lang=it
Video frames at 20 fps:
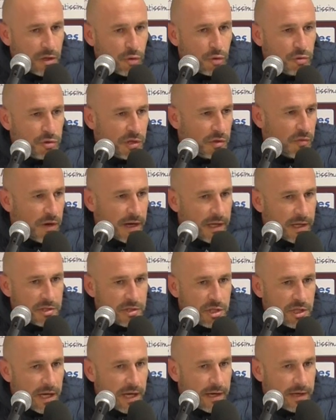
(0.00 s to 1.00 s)
continuare a
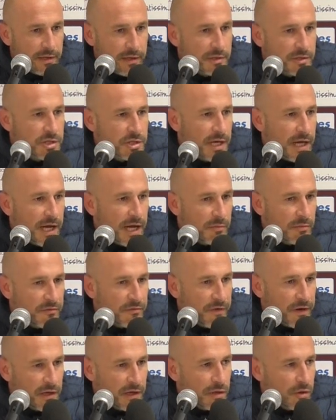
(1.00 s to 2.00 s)
girare, e rigirare per
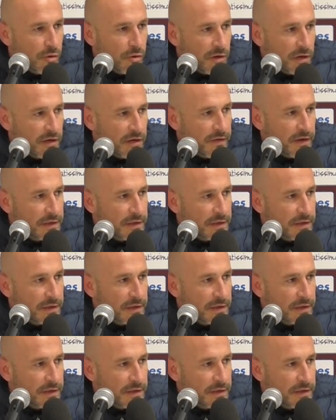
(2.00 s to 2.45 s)
farli correre,